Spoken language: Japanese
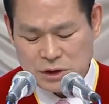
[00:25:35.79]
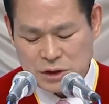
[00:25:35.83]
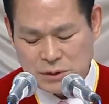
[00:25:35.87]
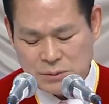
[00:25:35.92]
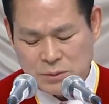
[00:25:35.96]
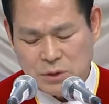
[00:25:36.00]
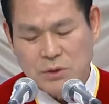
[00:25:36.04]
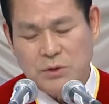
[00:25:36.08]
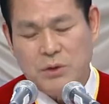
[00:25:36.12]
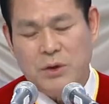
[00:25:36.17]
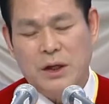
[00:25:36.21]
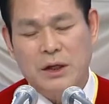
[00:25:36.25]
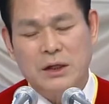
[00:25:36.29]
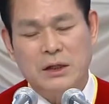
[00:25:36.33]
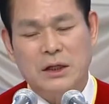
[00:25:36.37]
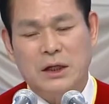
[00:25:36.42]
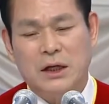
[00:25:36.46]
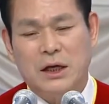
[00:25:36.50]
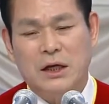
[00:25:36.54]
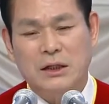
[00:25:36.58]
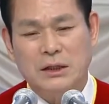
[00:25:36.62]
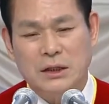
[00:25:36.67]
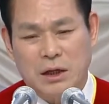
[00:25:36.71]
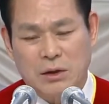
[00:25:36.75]
心か
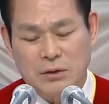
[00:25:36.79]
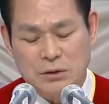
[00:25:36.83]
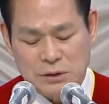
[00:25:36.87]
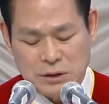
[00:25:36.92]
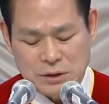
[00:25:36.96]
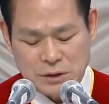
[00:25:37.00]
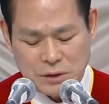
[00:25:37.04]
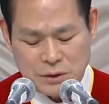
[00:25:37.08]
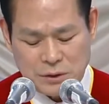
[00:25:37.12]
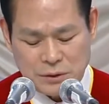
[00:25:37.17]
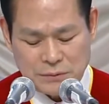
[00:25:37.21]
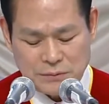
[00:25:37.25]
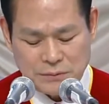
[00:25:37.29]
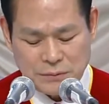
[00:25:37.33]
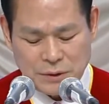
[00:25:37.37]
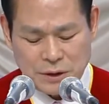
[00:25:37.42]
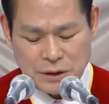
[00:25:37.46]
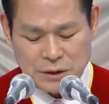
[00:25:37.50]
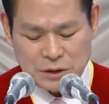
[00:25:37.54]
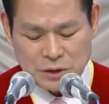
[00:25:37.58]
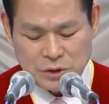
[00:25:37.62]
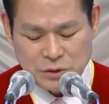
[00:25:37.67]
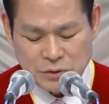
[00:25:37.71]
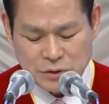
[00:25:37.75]
ら悔い改めるの
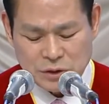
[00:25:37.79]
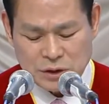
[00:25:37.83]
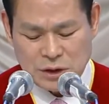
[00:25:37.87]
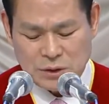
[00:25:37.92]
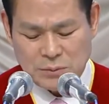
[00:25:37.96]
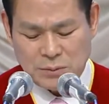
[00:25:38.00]
です